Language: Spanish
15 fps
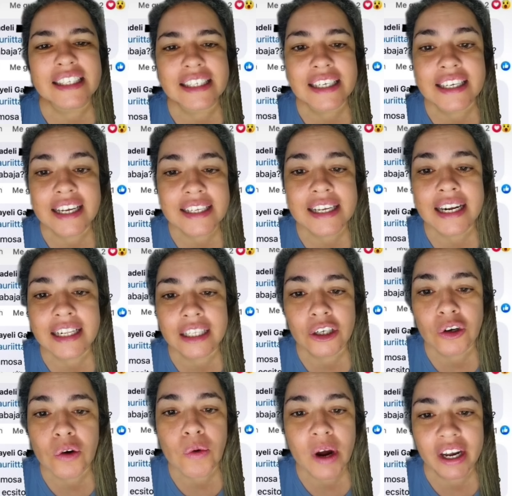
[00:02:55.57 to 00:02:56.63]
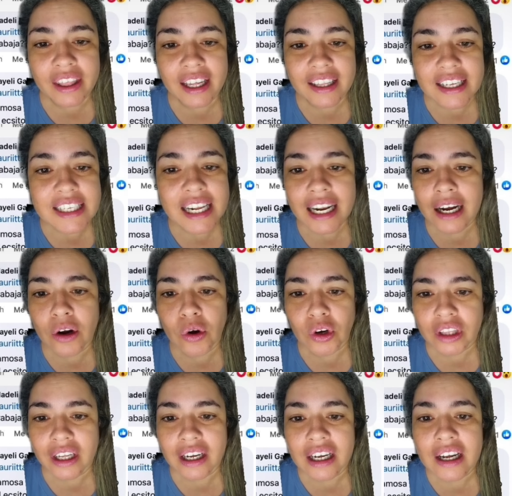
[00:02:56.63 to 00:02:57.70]
sí, ya se la tengo guardadas a la
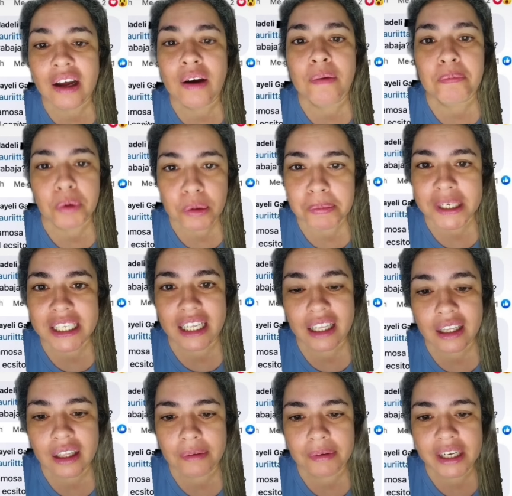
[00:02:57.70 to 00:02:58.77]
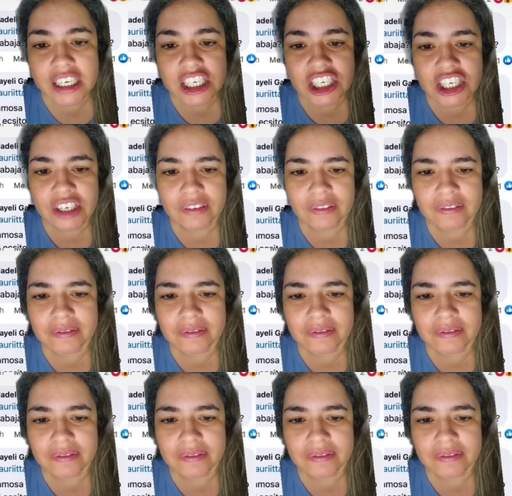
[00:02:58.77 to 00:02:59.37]
gorda, por pasada de Berch.